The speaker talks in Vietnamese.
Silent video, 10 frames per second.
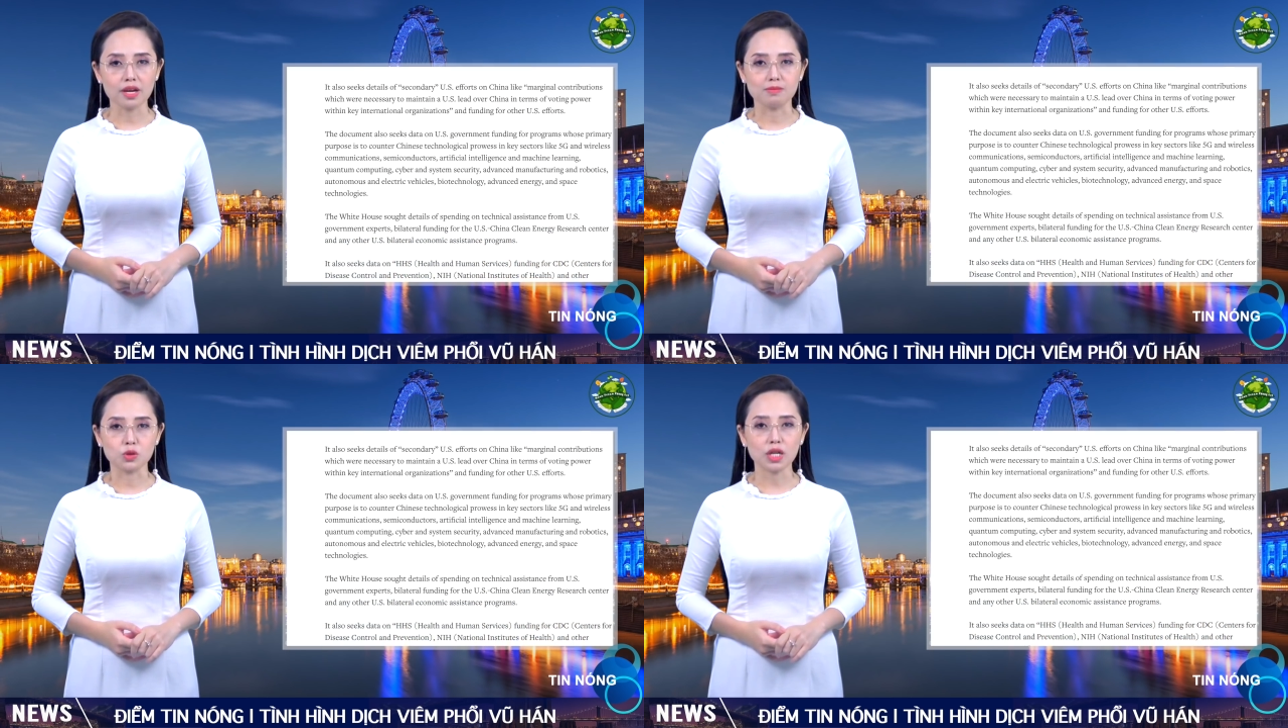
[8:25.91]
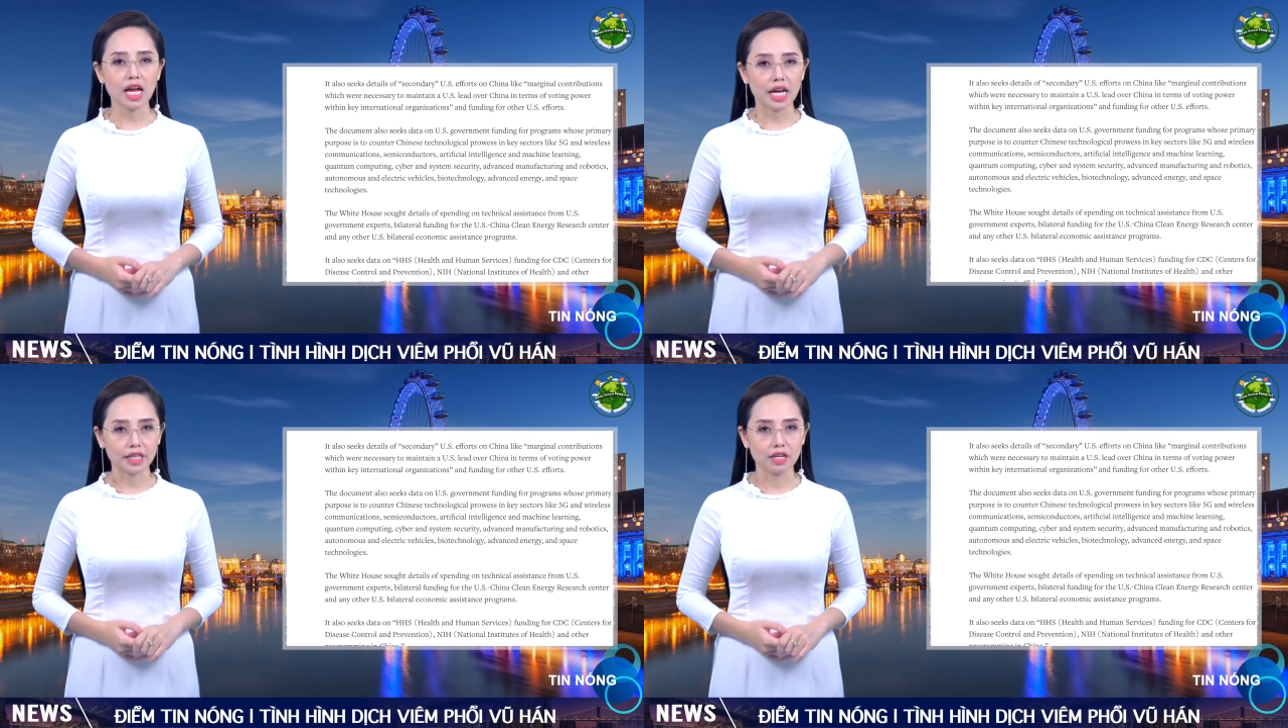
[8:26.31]
kiểm
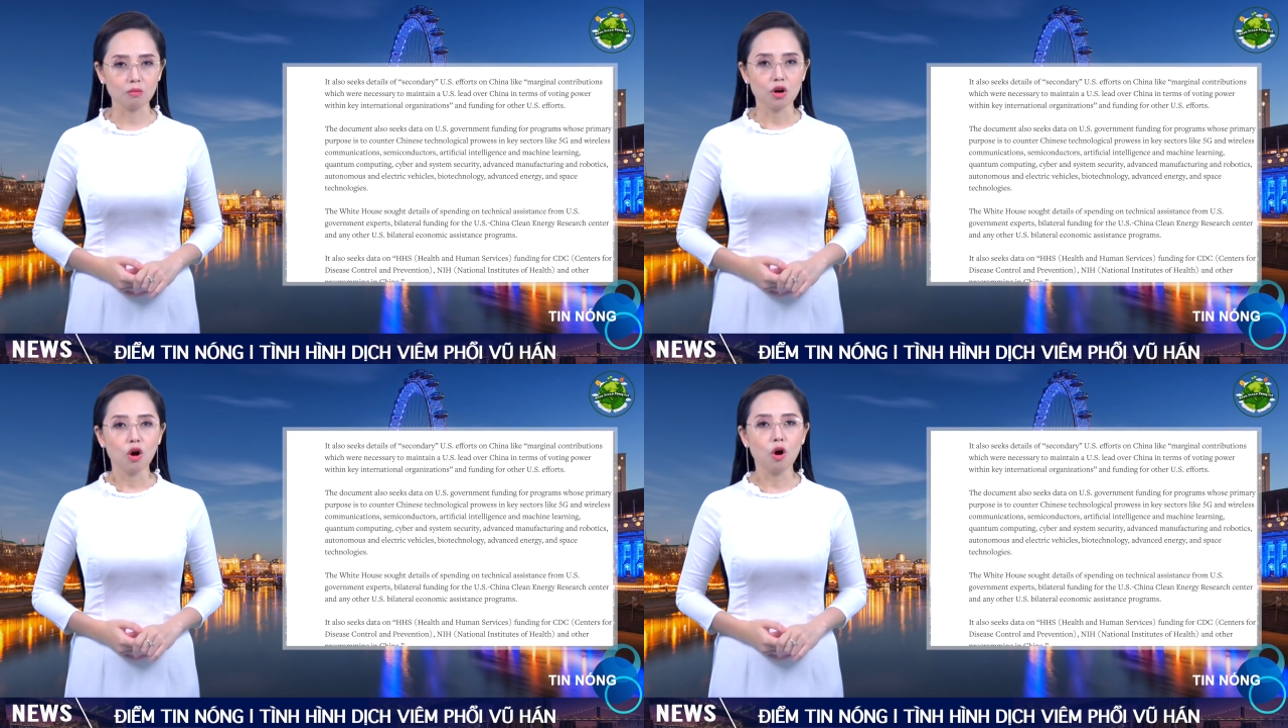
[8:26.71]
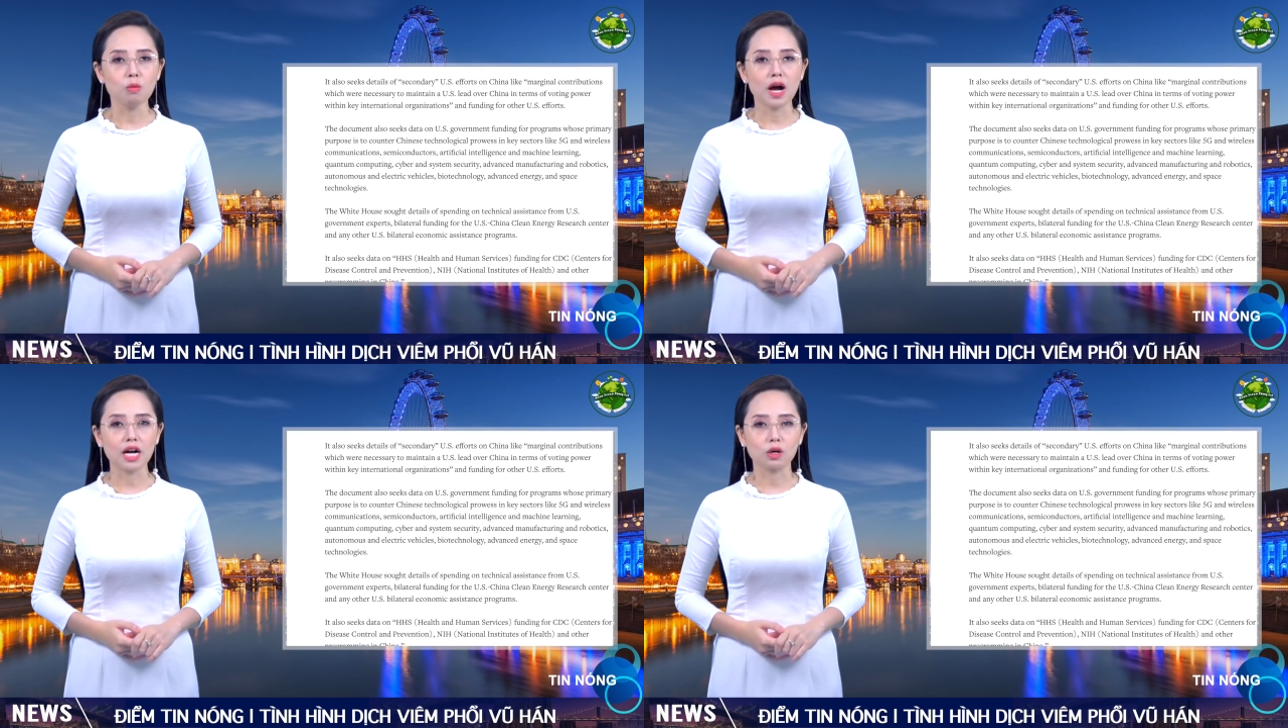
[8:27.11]
soát hành động
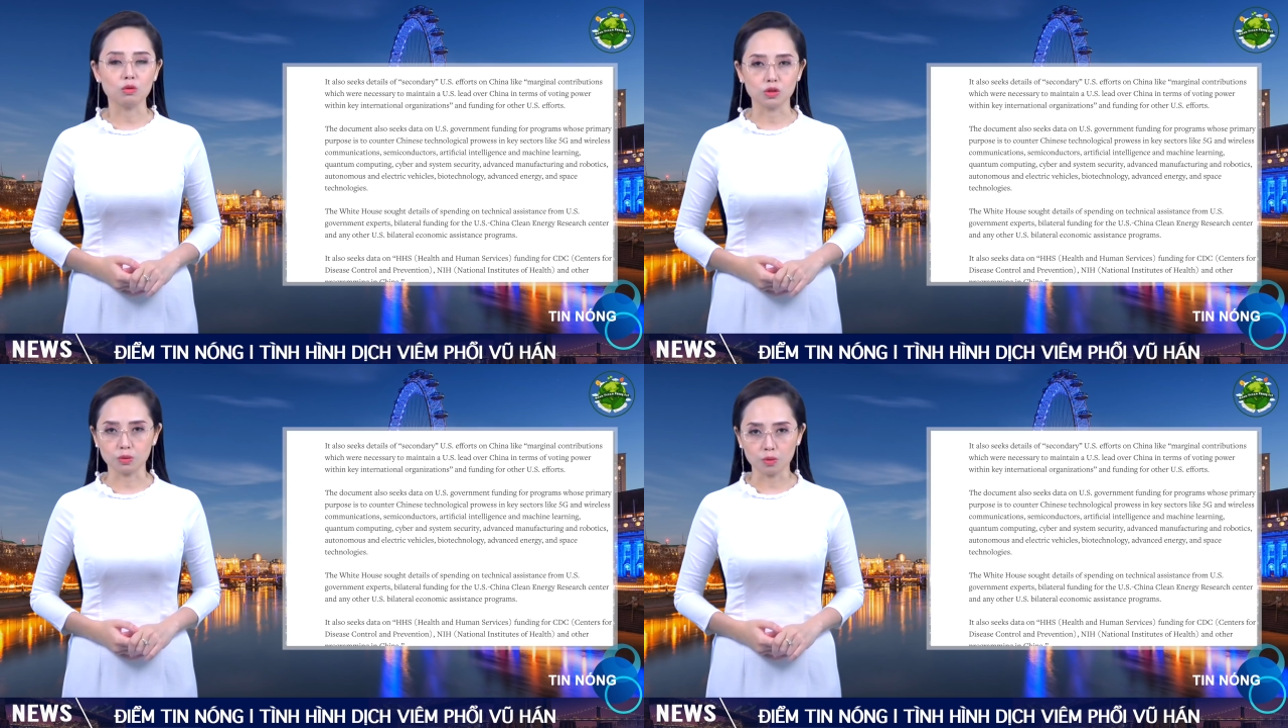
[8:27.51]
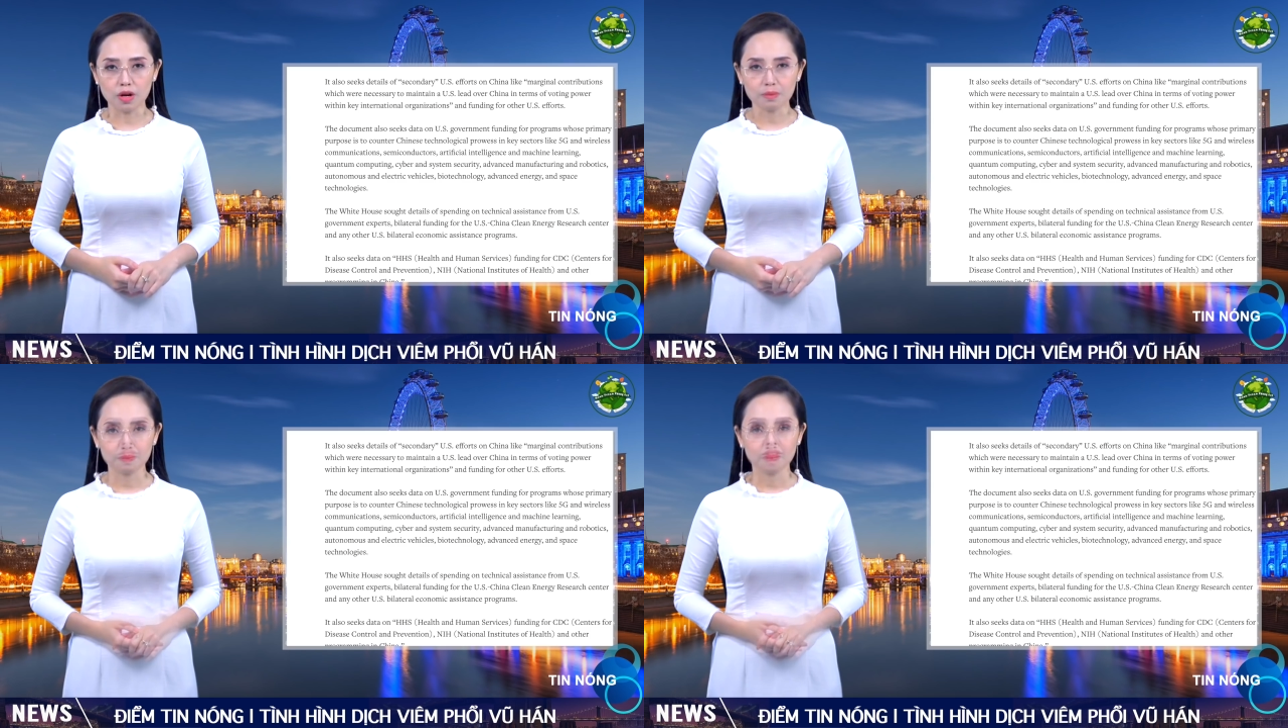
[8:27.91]
hung hăng của Trung
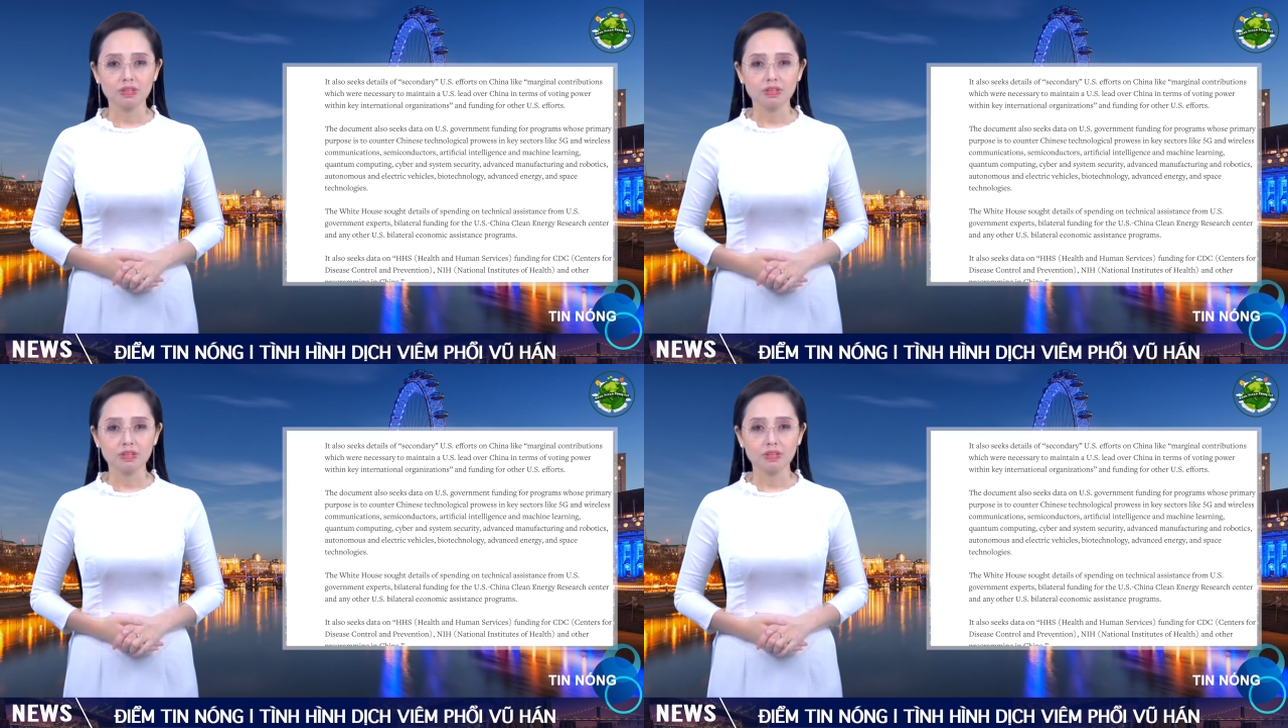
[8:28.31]
Quốc.